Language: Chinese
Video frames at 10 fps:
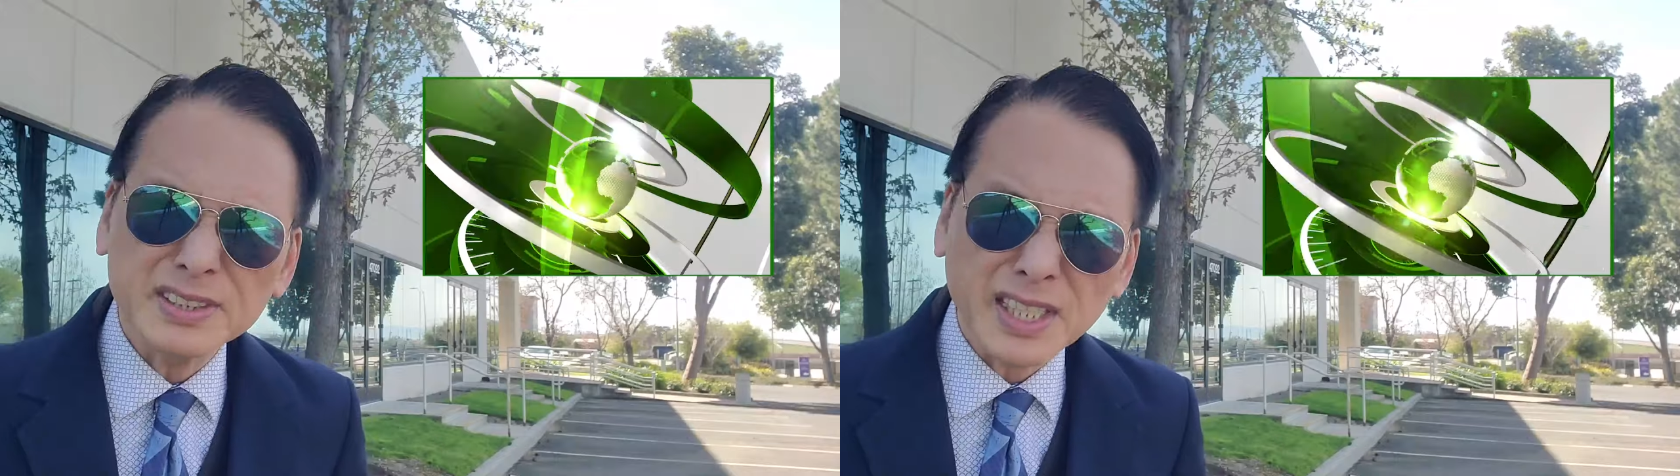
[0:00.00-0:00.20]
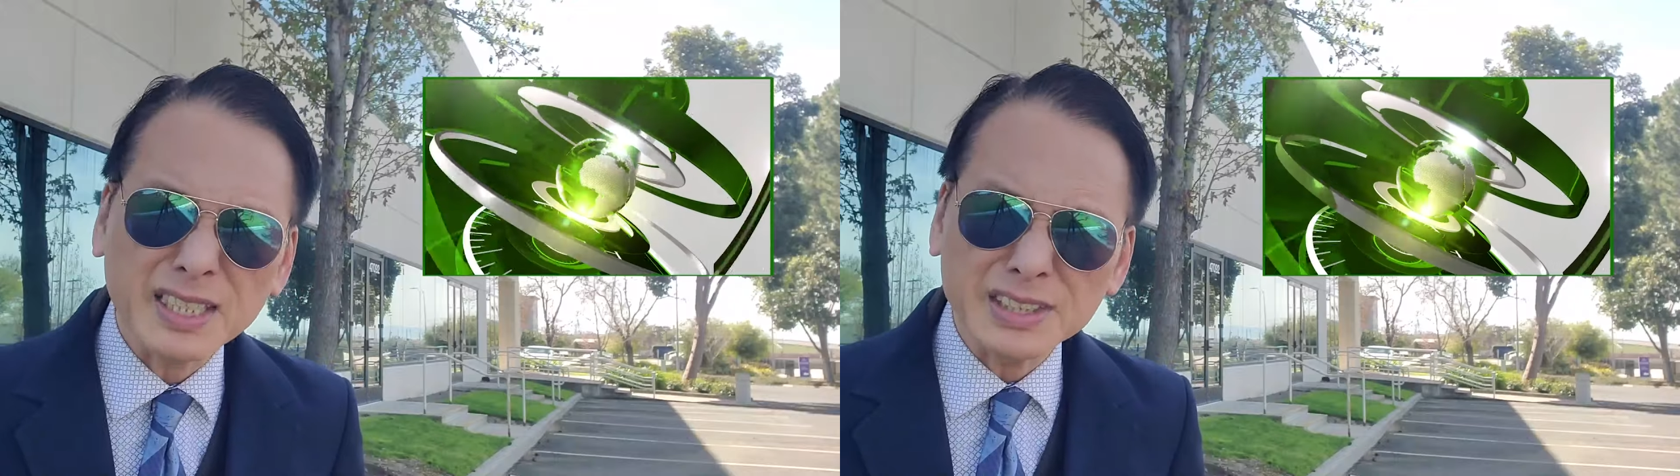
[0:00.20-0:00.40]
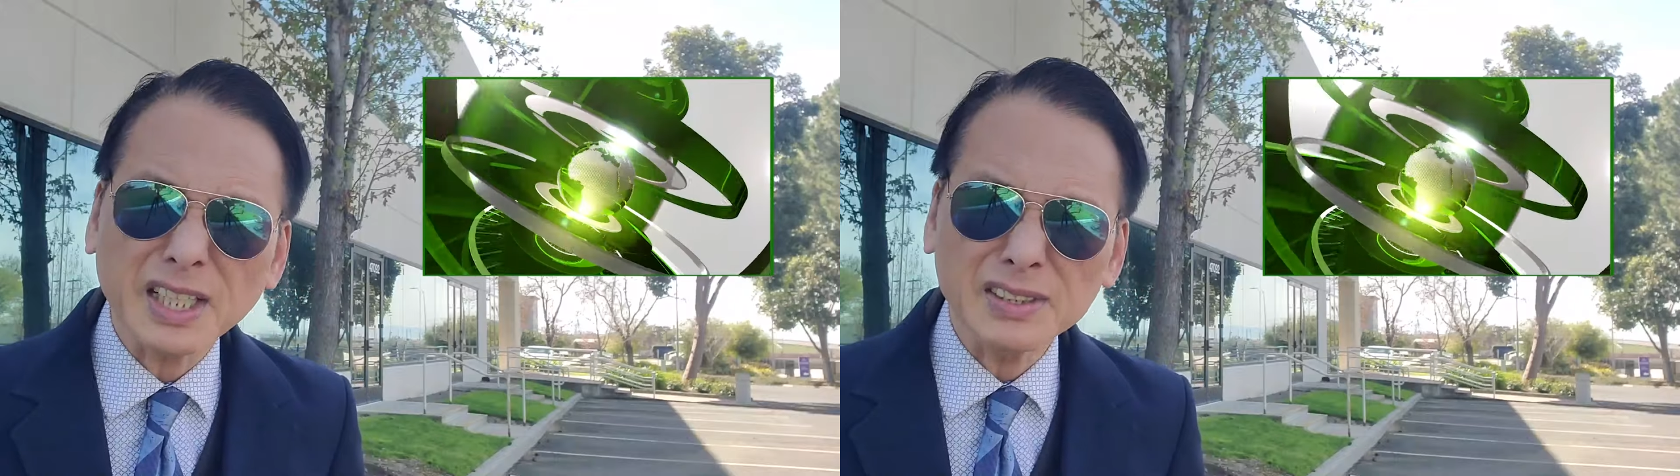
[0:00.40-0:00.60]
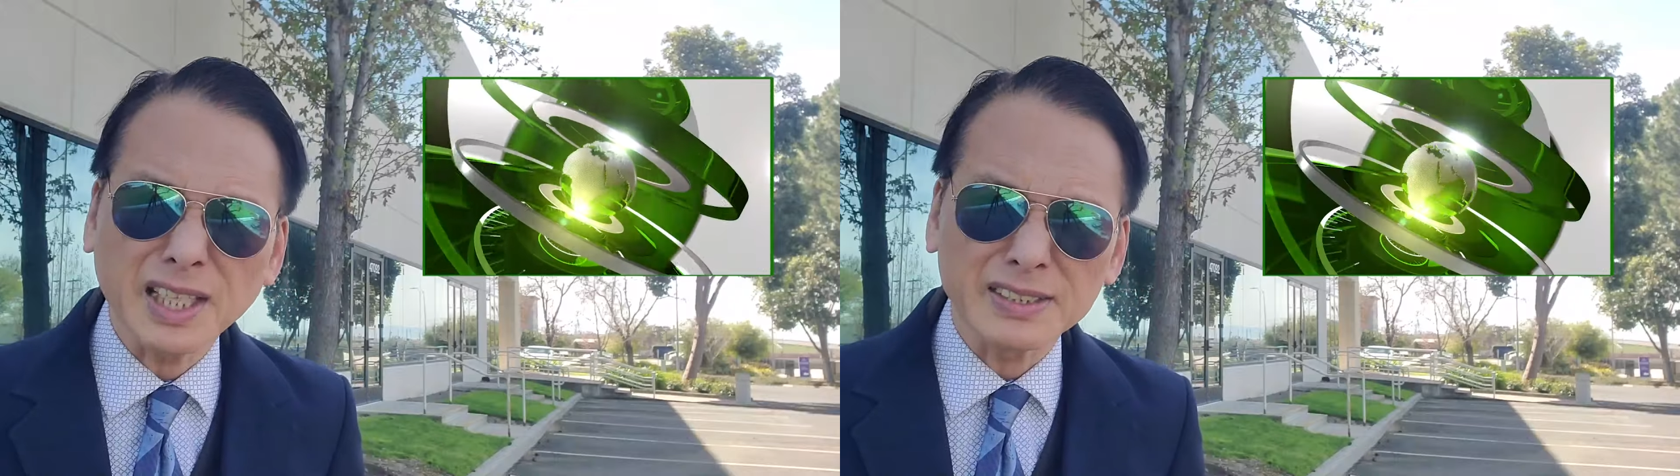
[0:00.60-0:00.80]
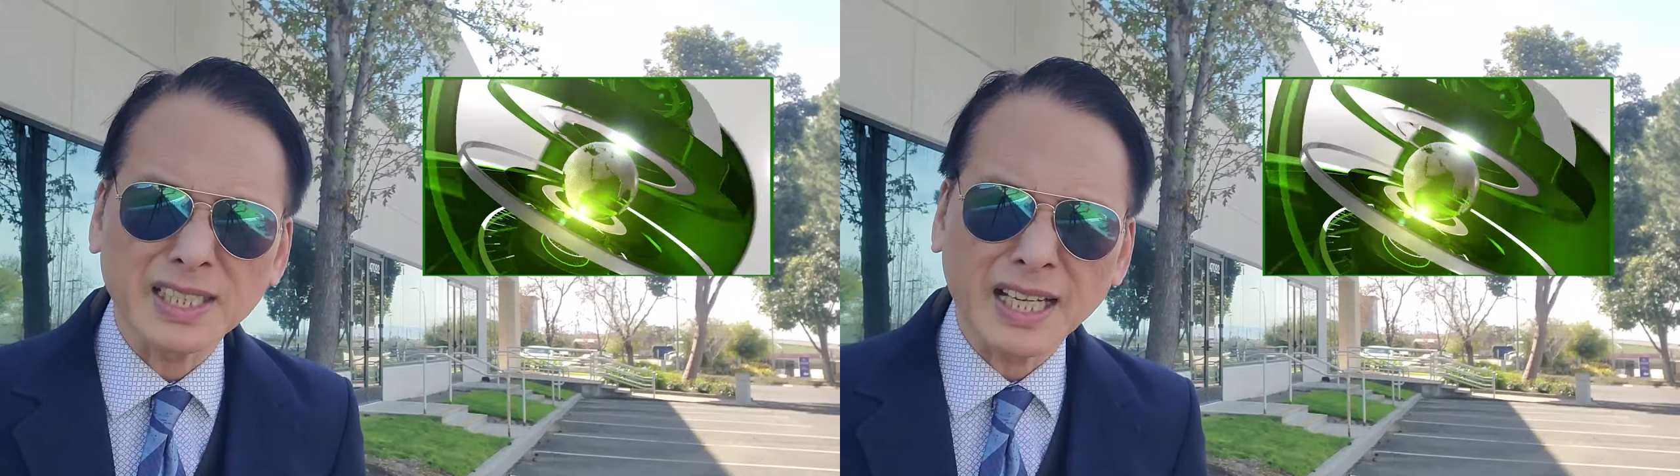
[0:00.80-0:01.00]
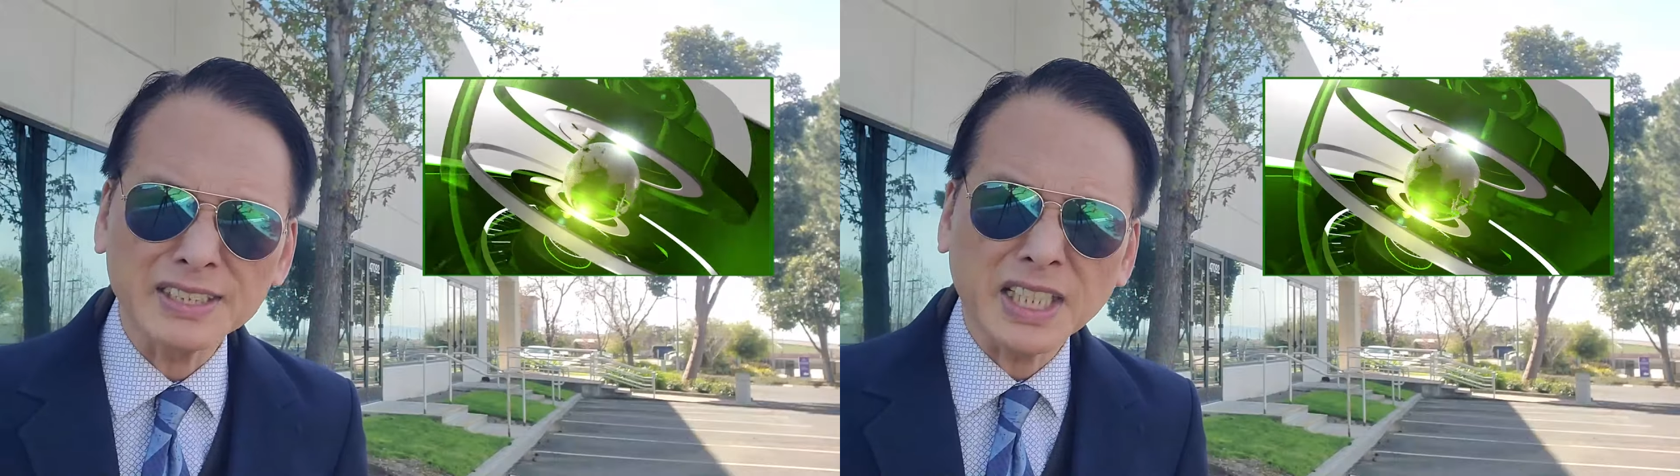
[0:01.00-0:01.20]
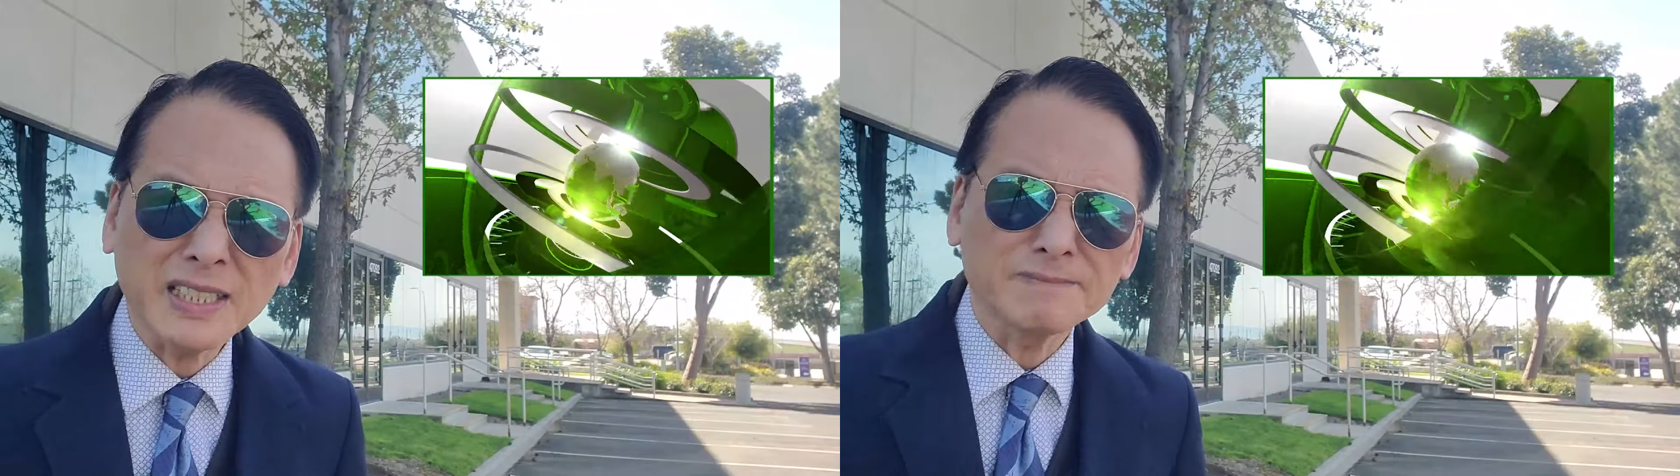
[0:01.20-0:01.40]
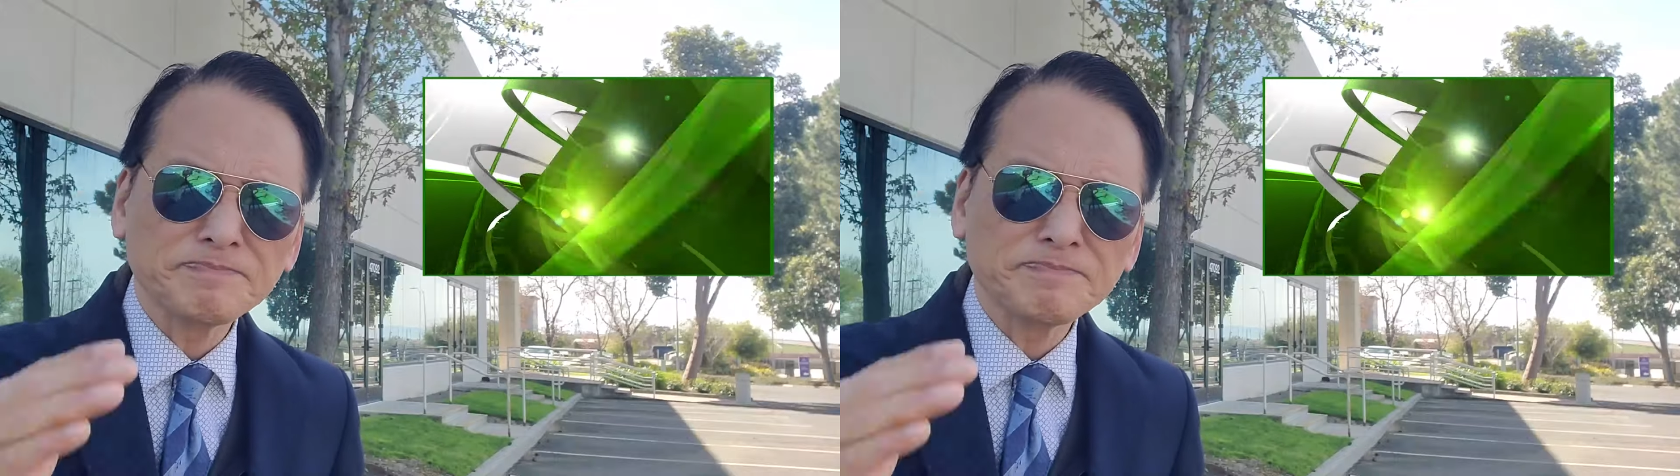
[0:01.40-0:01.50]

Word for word: 界焦点财经。